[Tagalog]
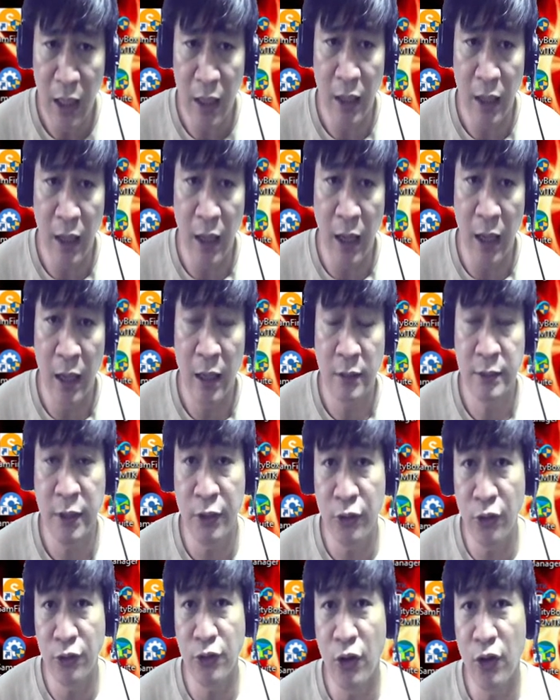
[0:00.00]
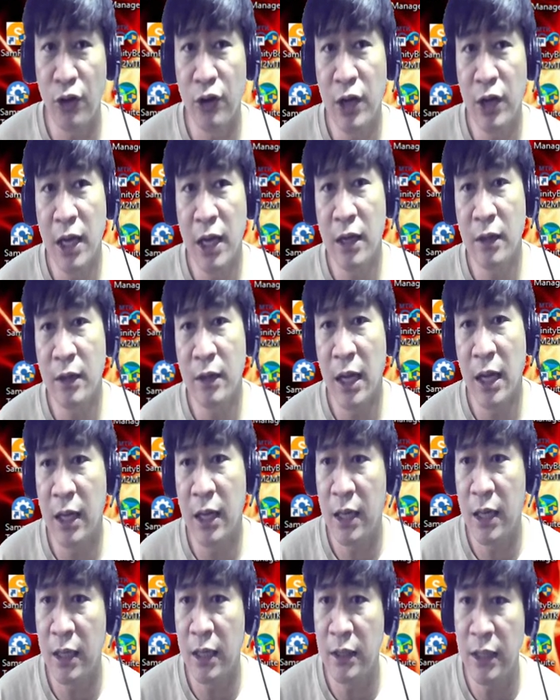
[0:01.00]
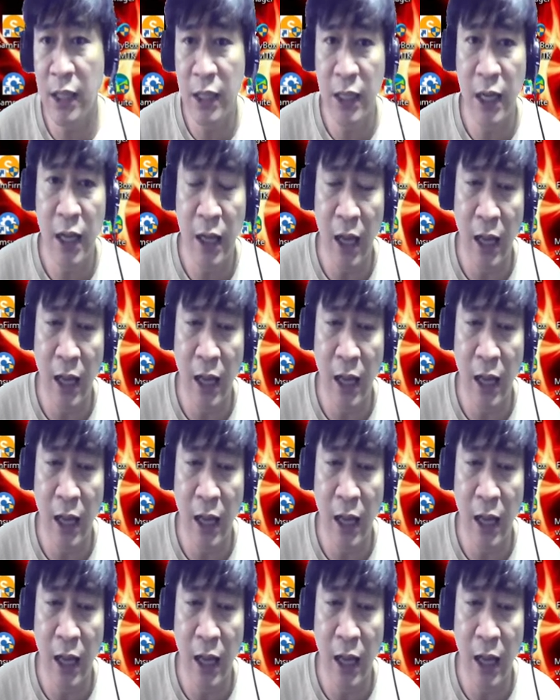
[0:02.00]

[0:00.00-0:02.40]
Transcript: ah, sa totoo lang ah, di la,